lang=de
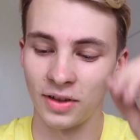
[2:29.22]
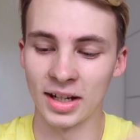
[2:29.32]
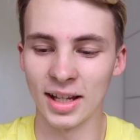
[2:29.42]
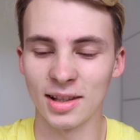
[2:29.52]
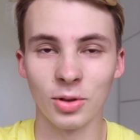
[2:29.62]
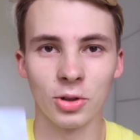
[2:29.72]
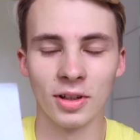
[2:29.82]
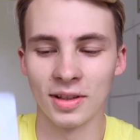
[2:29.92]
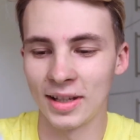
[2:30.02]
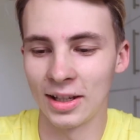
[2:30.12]
wenn ich jetzt zum
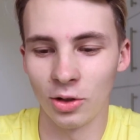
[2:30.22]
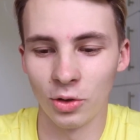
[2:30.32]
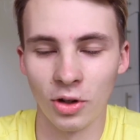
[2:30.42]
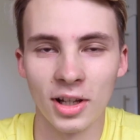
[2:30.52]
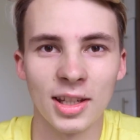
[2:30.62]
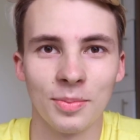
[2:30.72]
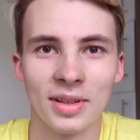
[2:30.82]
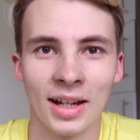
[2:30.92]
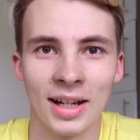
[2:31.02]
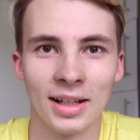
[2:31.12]
Beispiel 10,99
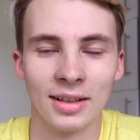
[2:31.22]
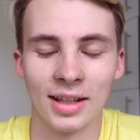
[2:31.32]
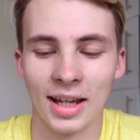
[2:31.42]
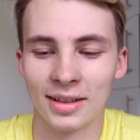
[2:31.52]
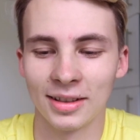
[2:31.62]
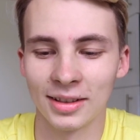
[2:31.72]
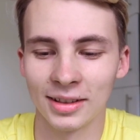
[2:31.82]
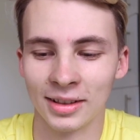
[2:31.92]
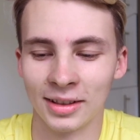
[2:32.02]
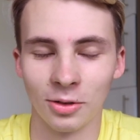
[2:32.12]
bezahlt hätte
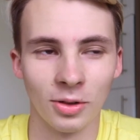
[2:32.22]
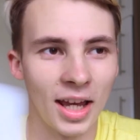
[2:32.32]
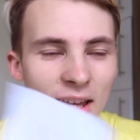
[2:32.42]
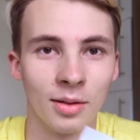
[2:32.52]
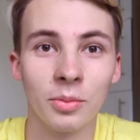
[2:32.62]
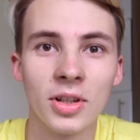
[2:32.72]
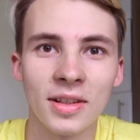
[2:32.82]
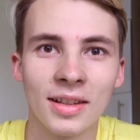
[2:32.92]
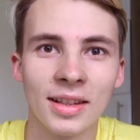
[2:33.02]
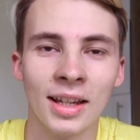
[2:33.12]
oder hätten
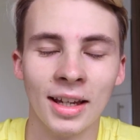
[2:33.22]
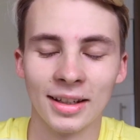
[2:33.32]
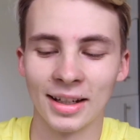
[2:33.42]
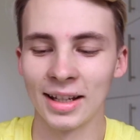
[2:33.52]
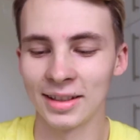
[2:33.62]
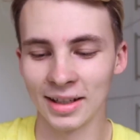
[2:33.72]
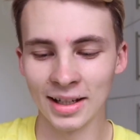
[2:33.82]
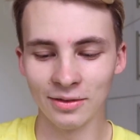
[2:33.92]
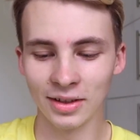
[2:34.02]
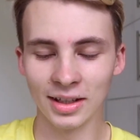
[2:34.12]
müssen, dann hätte ich
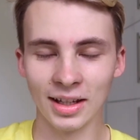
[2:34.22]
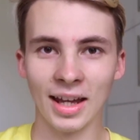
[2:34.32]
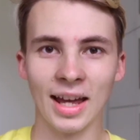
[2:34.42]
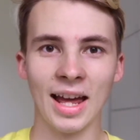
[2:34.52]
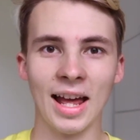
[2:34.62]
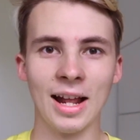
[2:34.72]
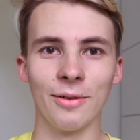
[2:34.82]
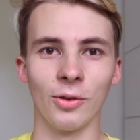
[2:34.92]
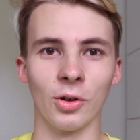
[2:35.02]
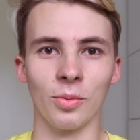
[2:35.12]
irgendwie
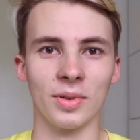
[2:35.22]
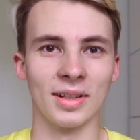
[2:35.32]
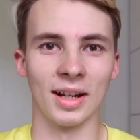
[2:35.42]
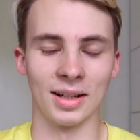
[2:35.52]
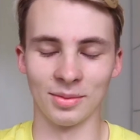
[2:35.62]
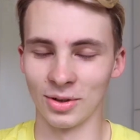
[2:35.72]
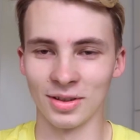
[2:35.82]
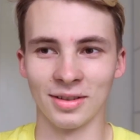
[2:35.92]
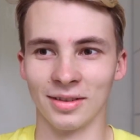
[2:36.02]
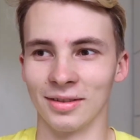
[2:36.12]
11 Euro bezahlen
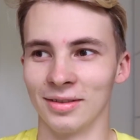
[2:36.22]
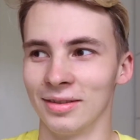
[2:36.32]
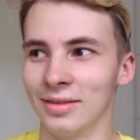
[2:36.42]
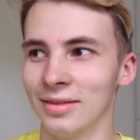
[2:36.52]
müssen.